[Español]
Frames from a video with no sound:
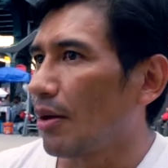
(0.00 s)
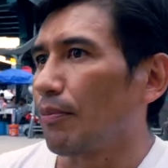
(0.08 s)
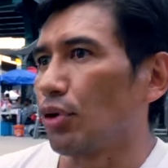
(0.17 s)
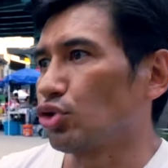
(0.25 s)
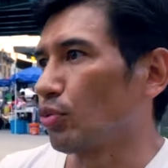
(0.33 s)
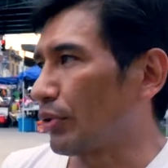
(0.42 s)

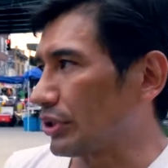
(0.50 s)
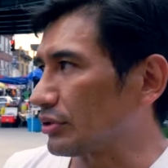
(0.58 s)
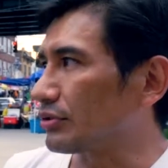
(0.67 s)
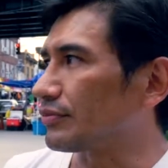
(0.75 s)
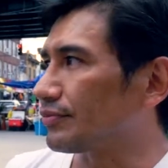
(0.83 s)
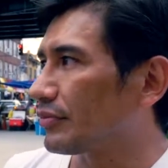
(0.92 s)
Por
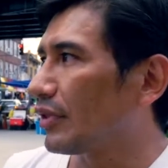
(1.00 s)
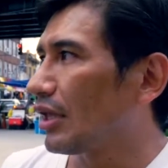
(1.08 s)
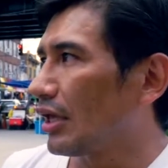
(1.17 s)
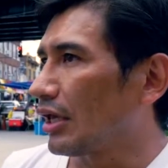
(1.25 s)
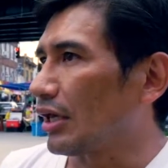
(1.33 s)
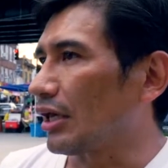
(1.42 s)
supuesto,
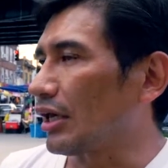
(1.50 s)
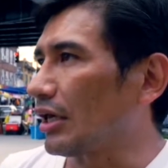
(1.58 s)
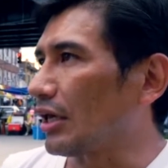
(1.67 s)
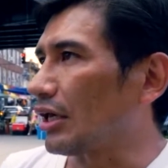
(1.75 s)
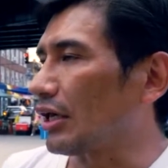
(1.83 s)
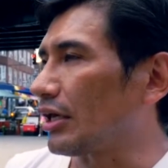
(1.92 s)

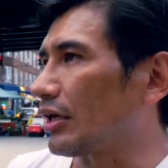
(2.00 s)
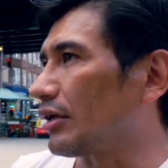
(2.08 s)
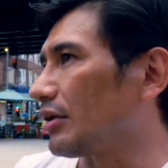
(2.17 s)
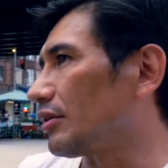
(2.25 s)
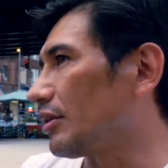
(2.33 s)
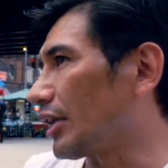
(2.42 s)
eh,
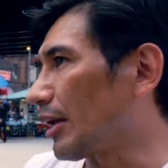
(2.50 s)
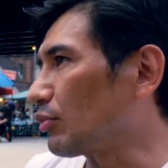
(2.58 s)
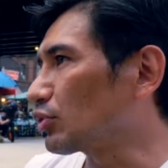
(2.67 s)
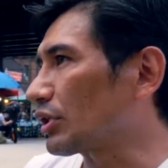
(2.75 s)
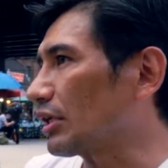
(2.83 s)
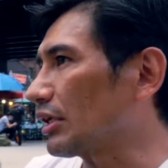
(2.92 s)
eh,
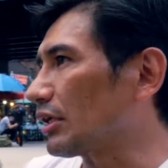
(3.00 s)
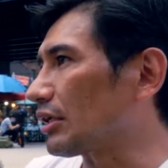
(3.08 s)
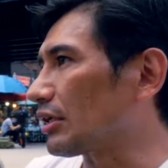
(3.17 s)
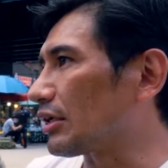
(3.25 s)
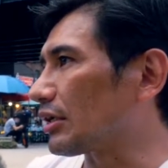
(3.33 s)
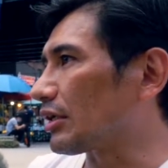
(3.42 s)
digamos
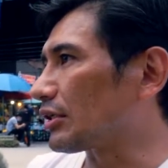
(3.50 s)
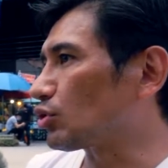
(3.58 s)
que